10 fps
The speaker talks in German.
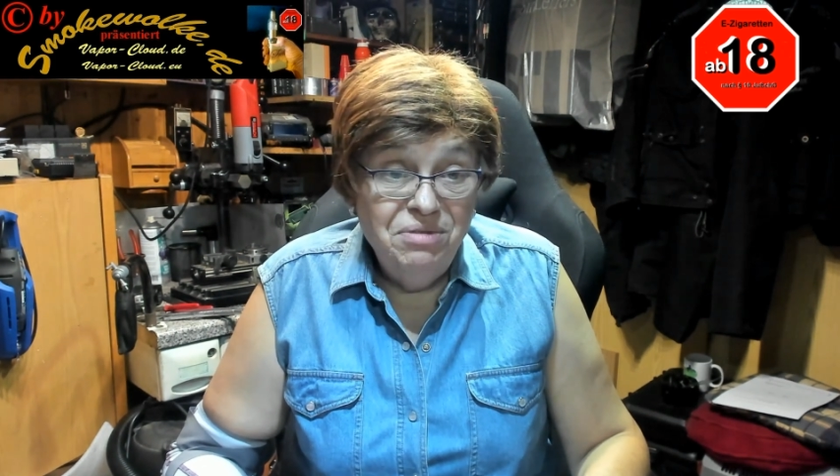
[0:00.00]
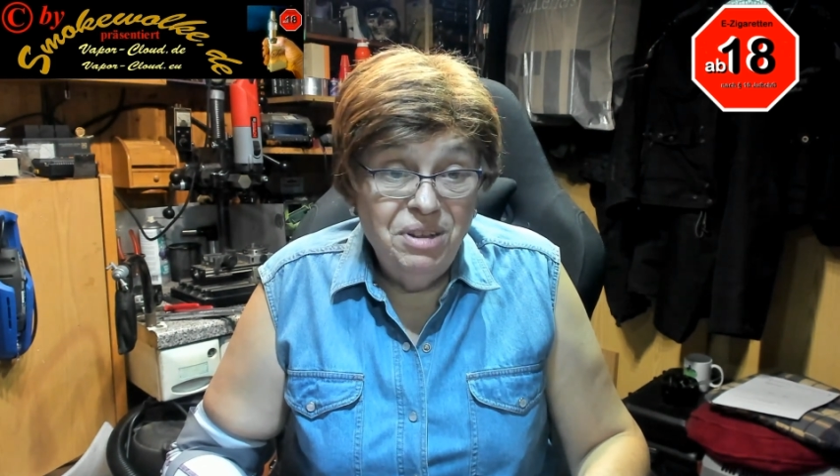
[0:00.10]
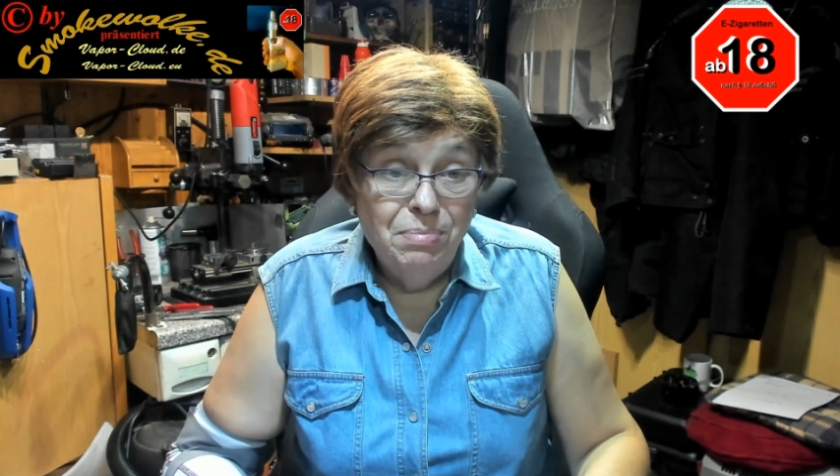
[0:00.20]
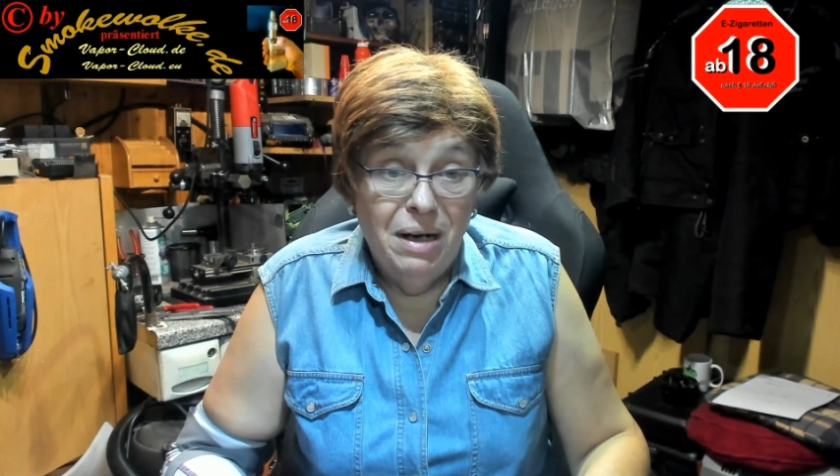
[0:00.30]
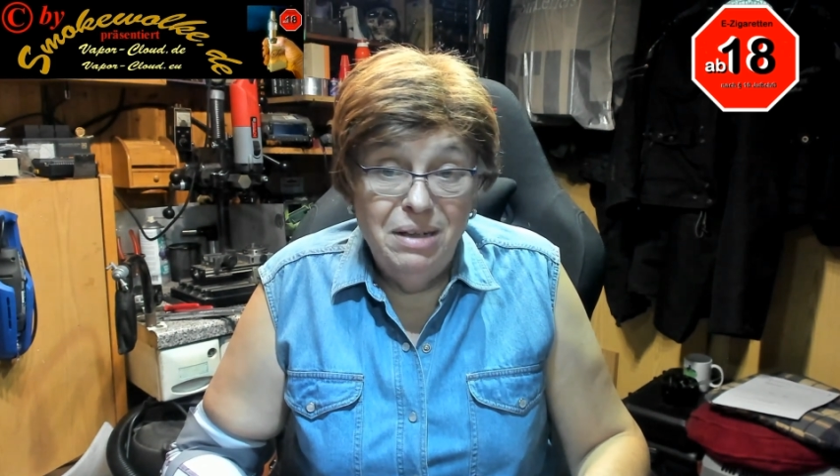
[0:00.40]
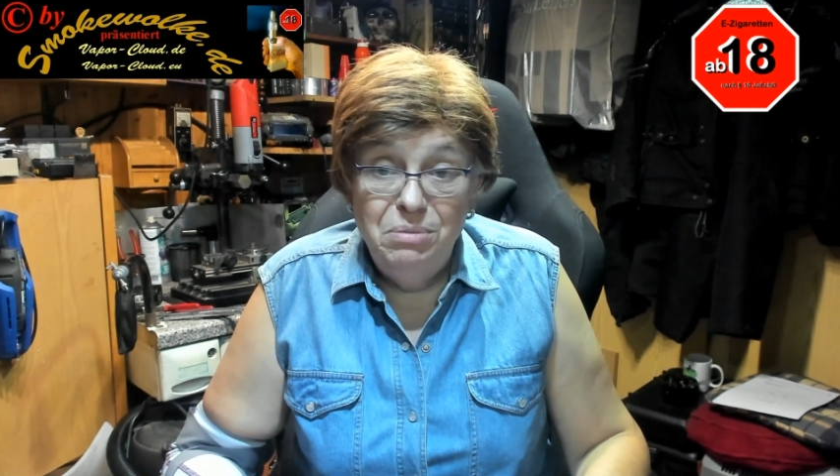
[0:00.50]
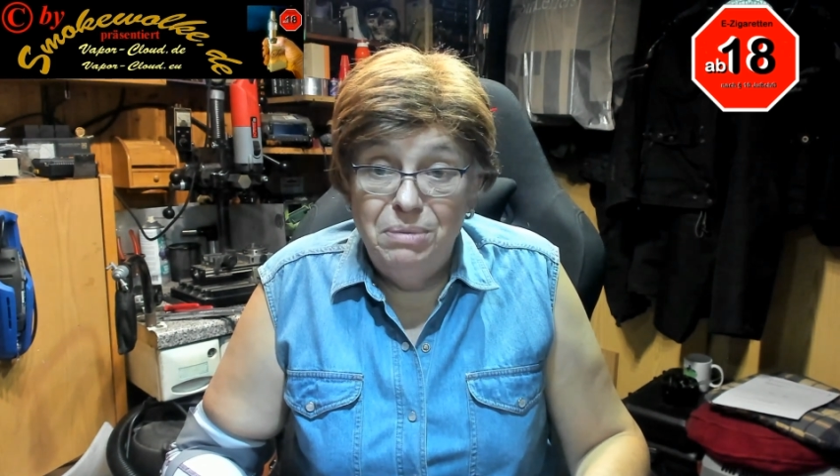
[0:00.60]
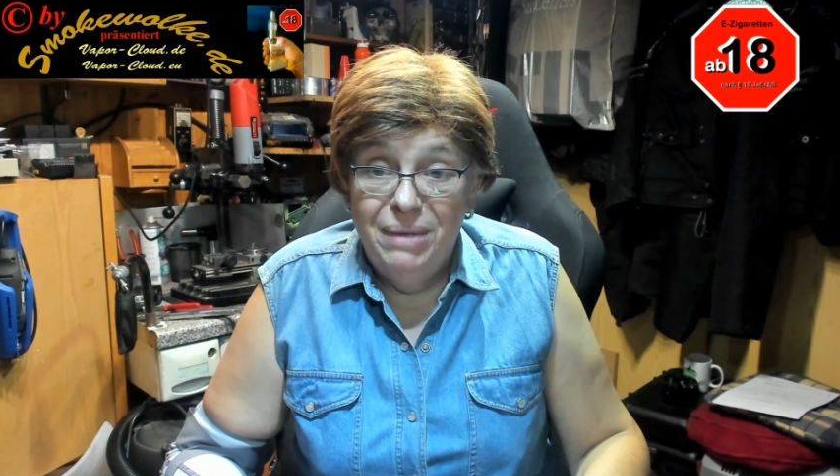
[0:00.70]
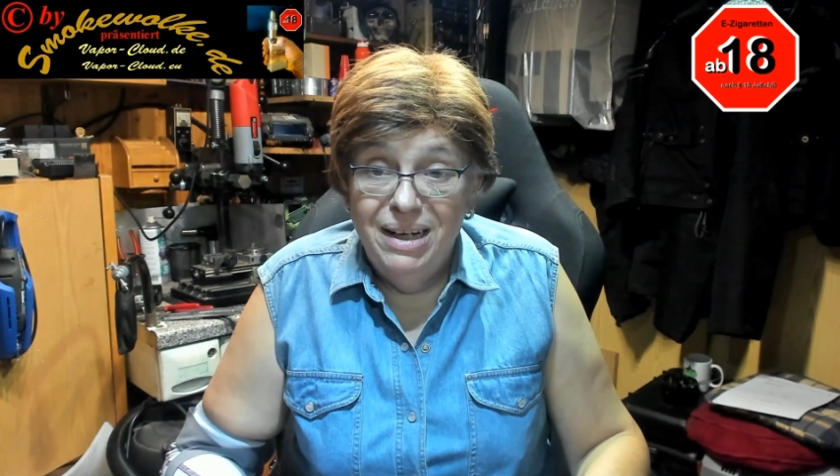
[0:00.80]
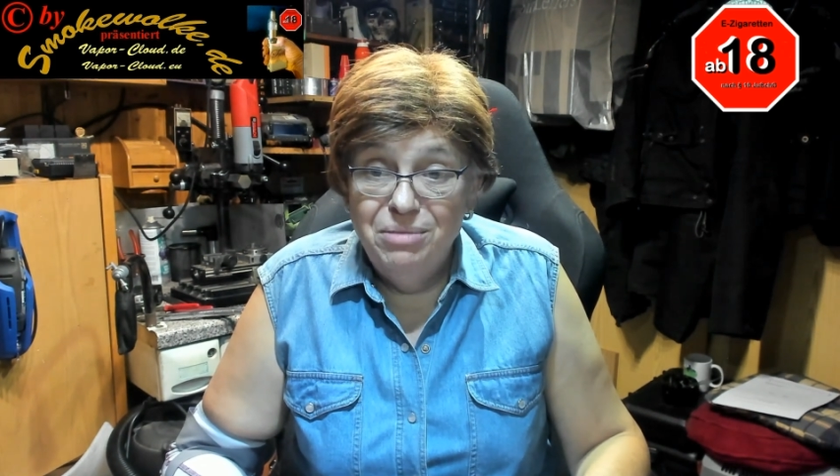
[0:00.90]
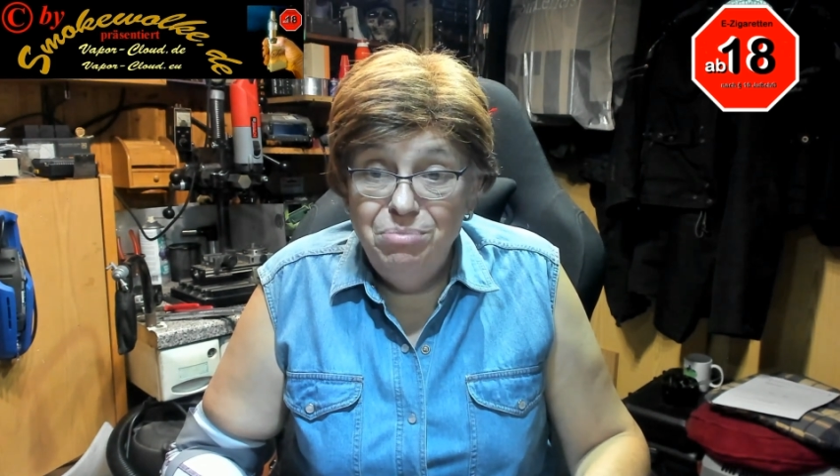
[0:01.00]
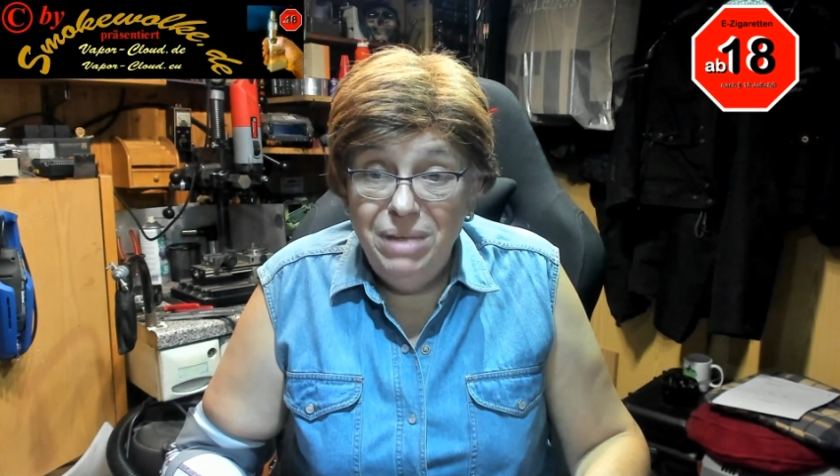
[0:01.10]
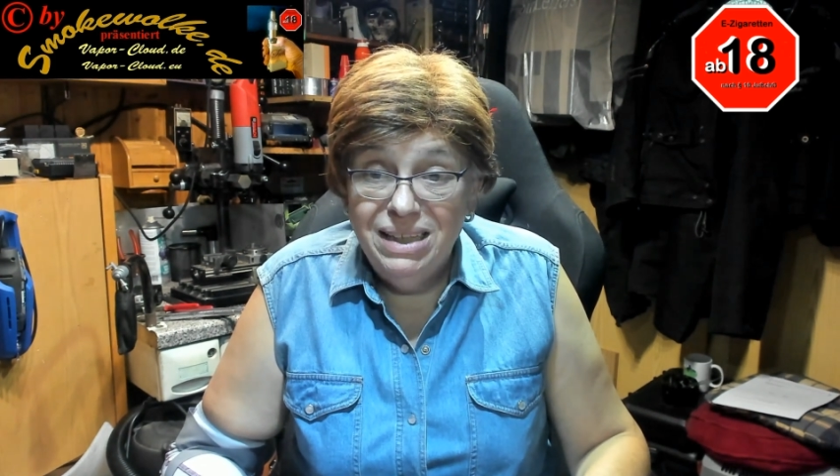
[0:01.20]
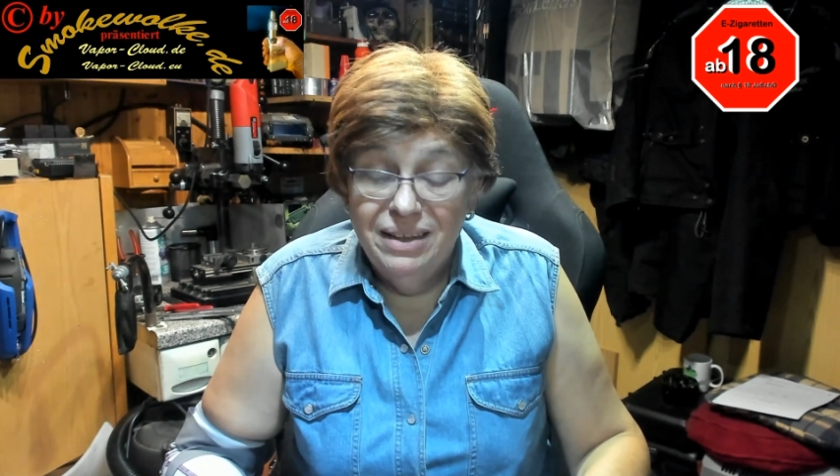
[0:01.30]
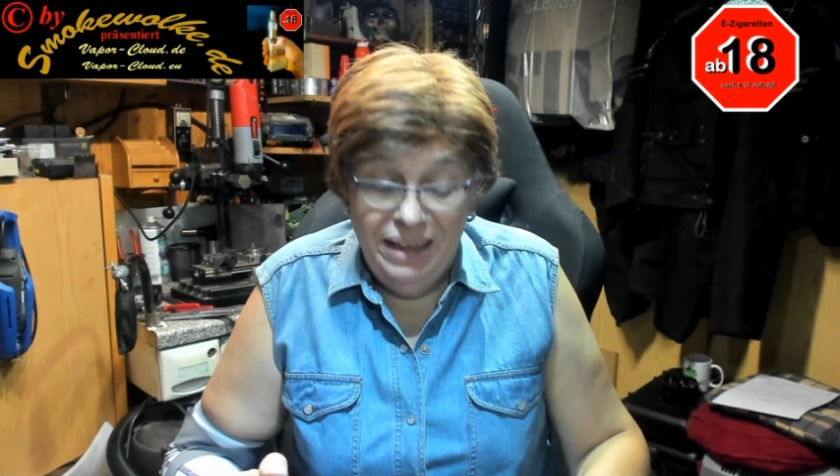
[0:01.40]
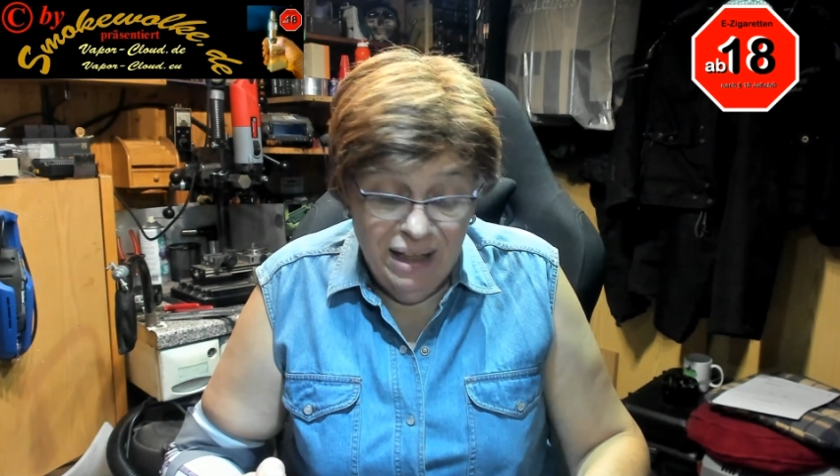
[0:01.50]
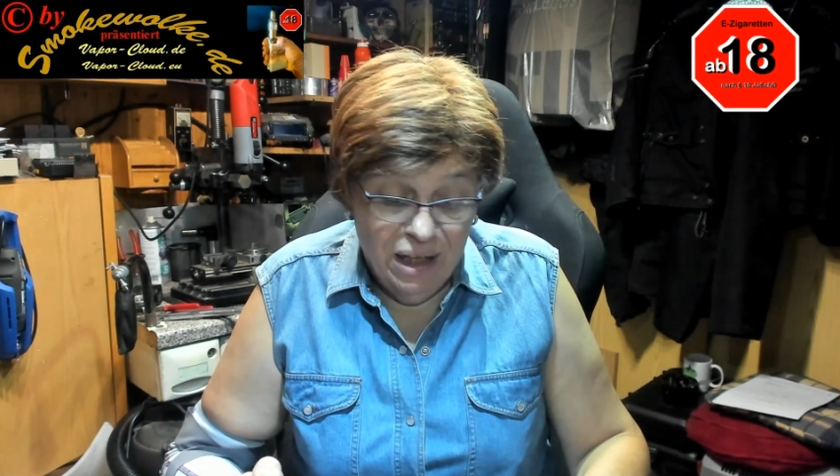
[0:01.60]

wie ich mein, mit meinen Mitteln hier